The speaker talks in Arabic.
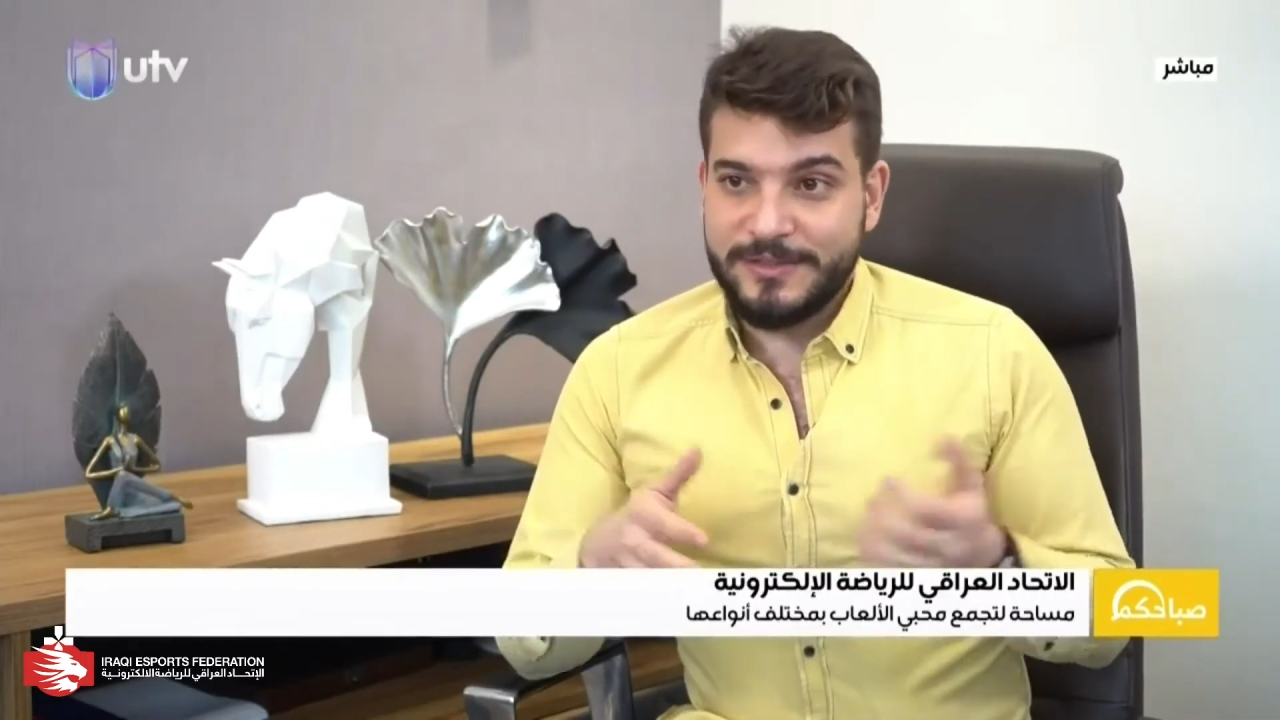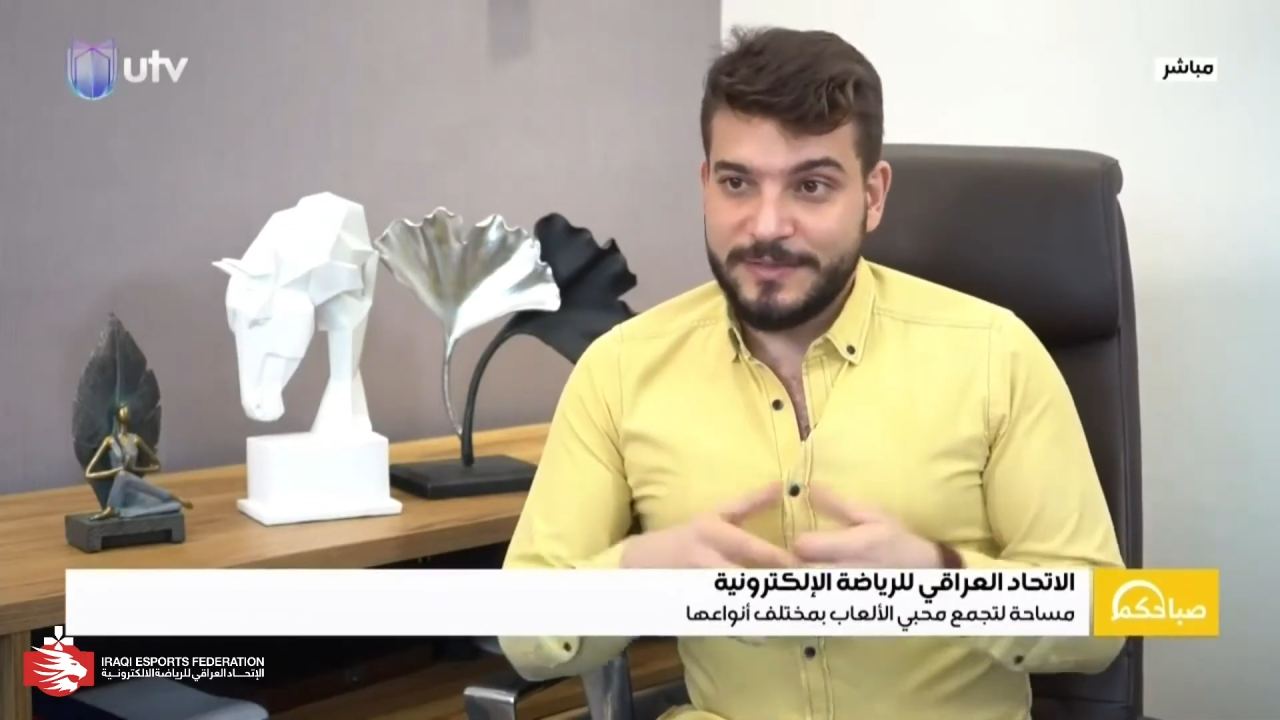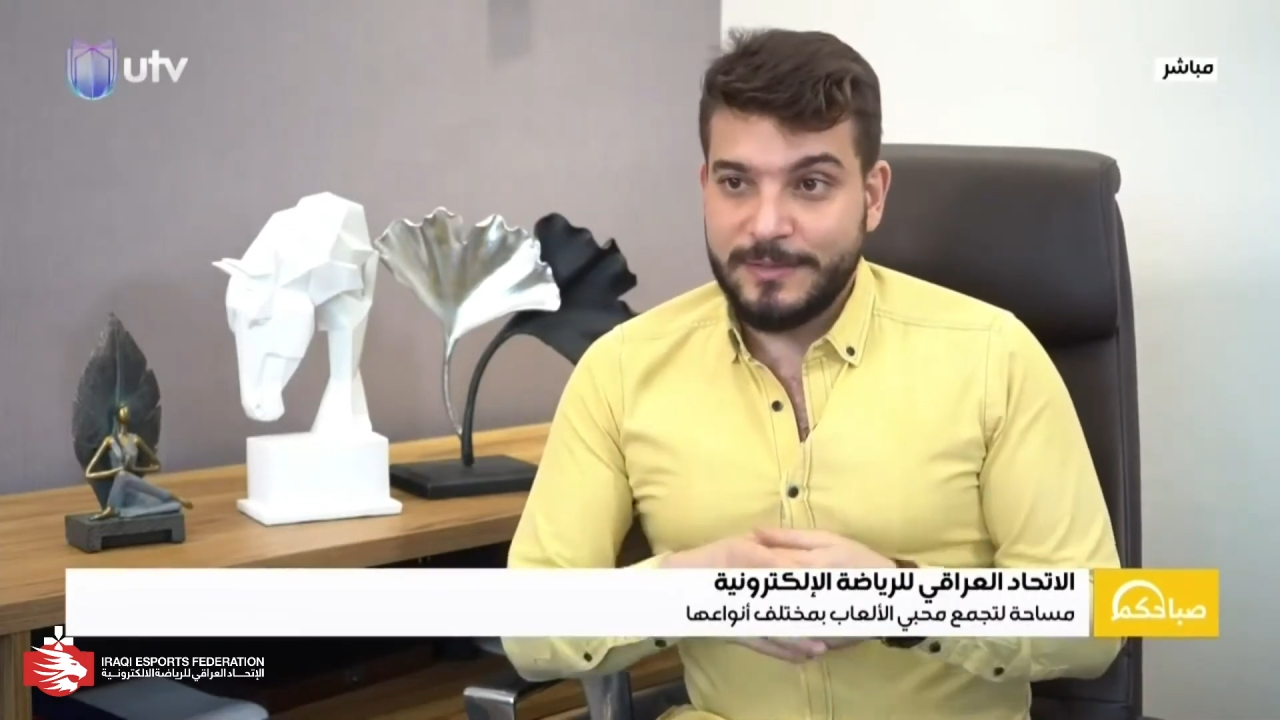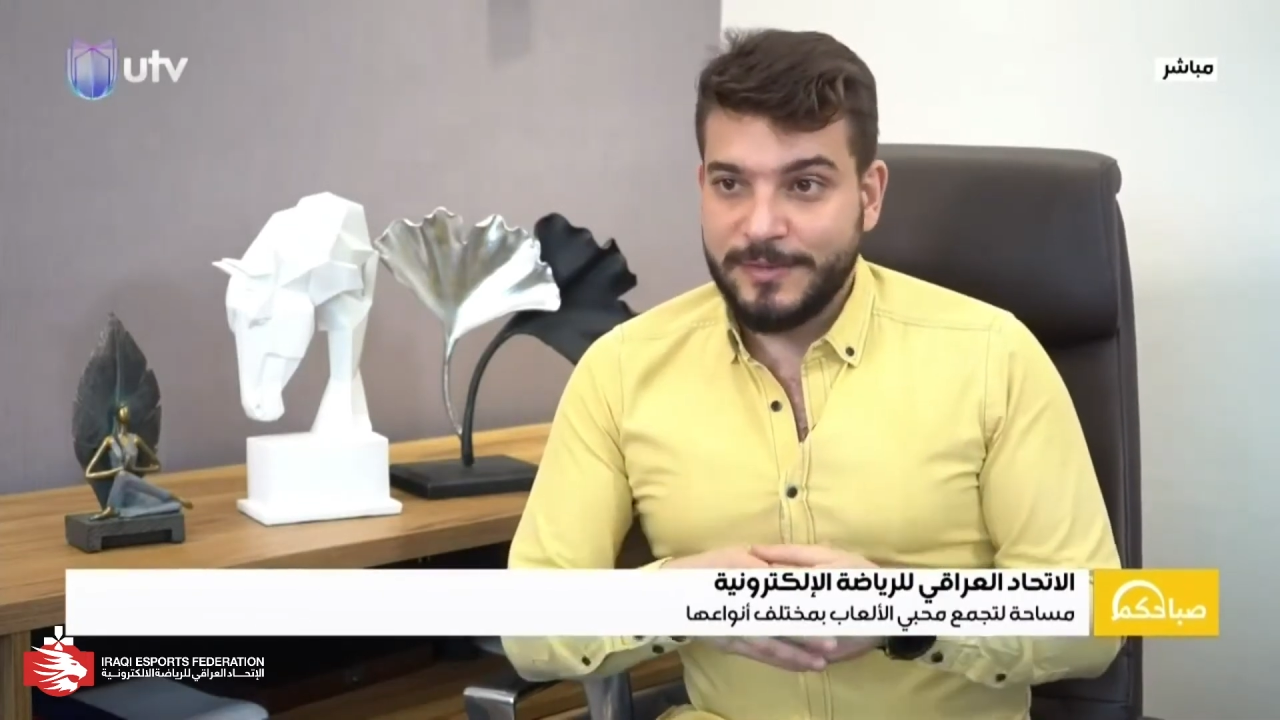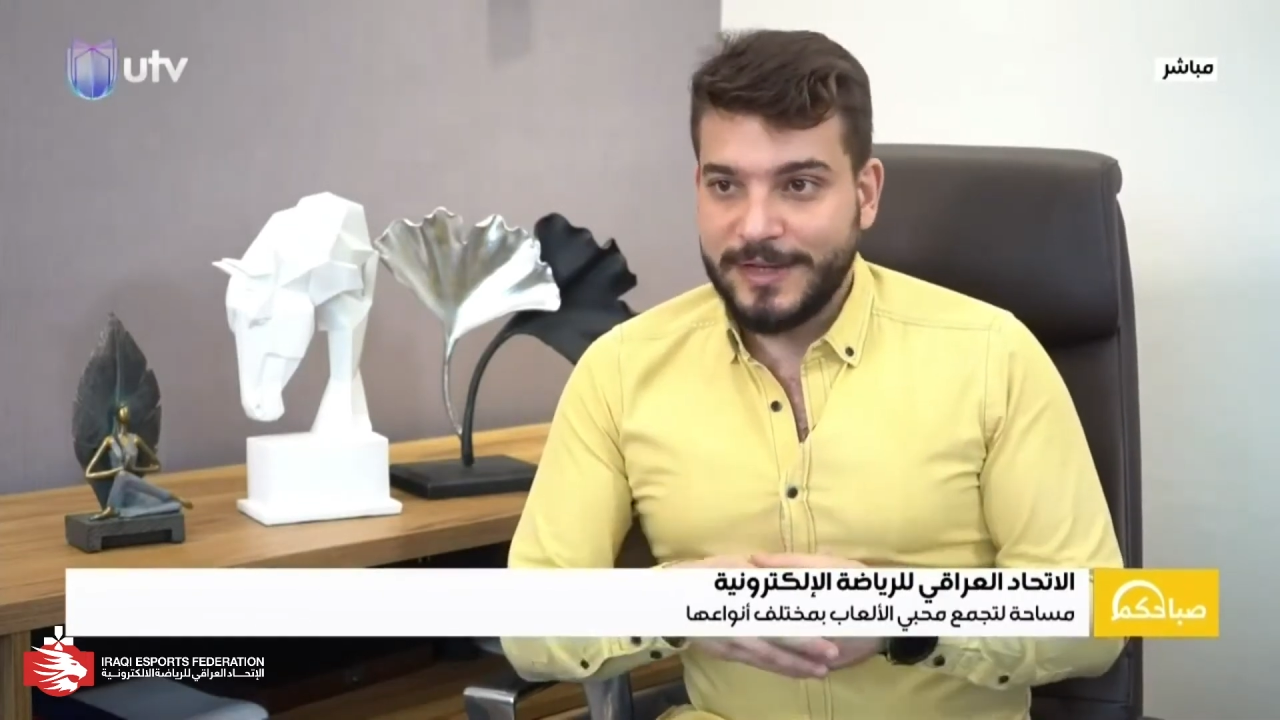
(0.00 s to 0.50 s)

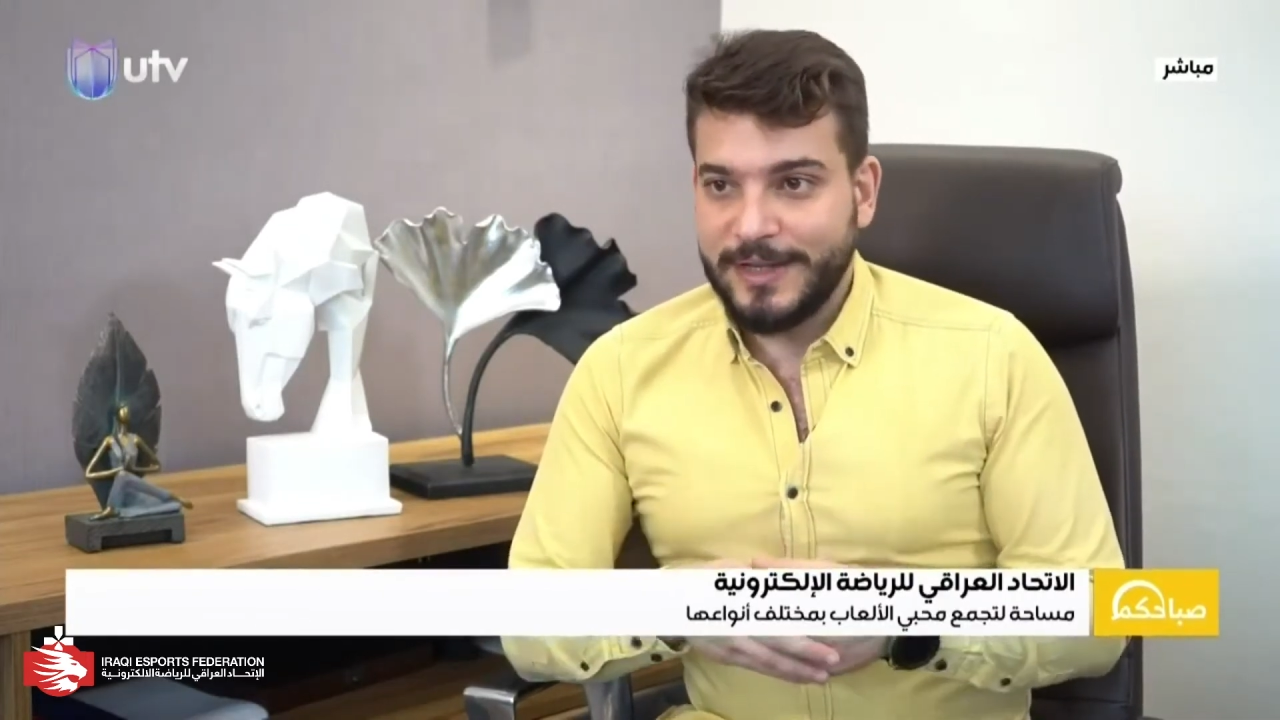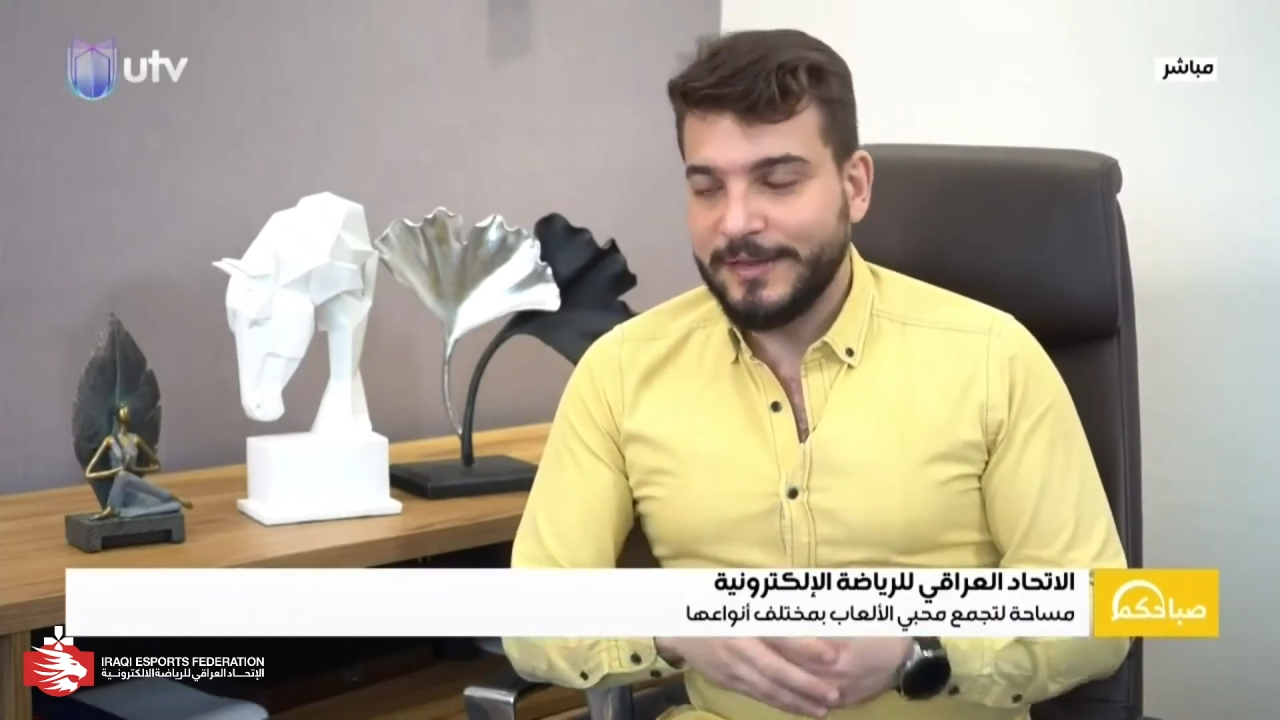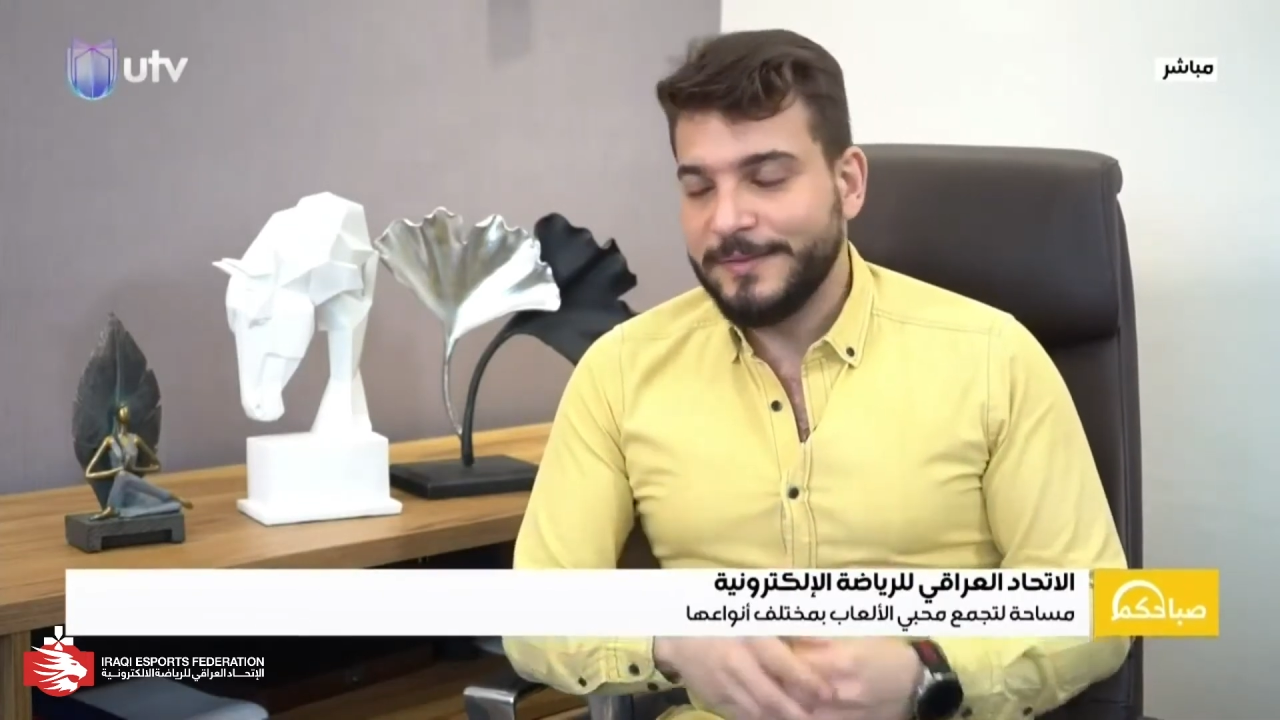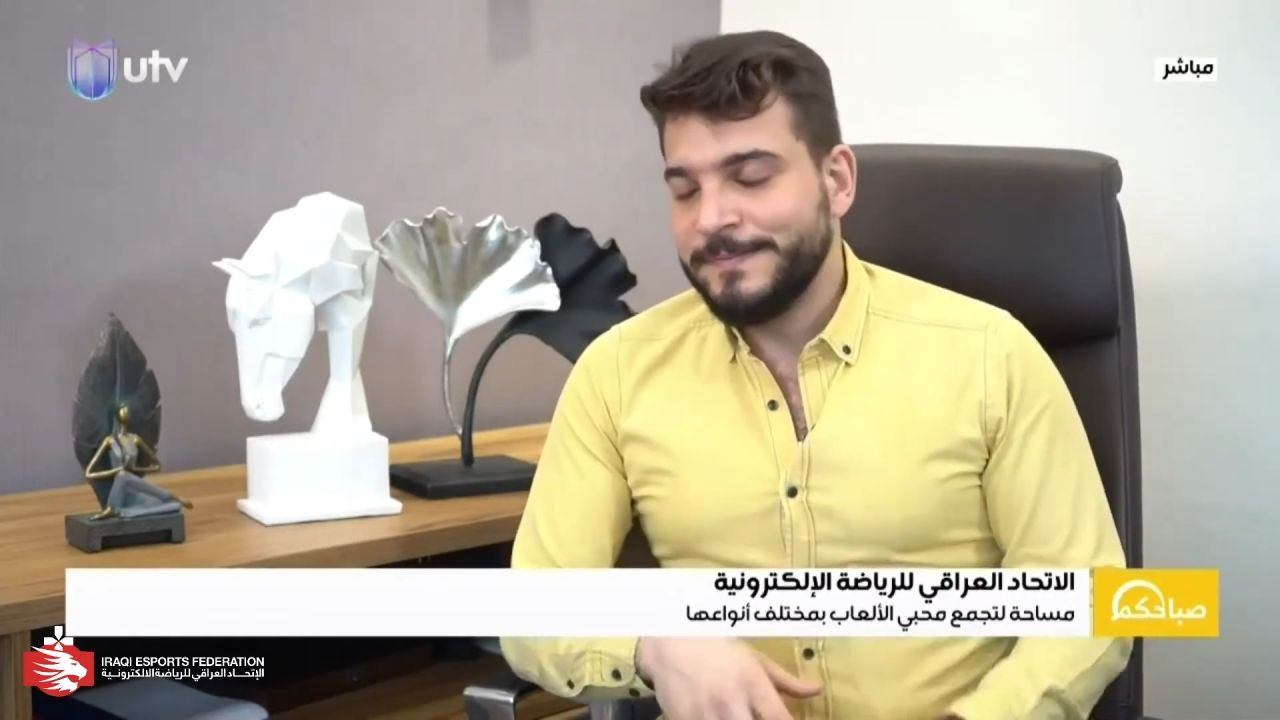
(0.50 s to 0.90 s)
الشباب والرياضه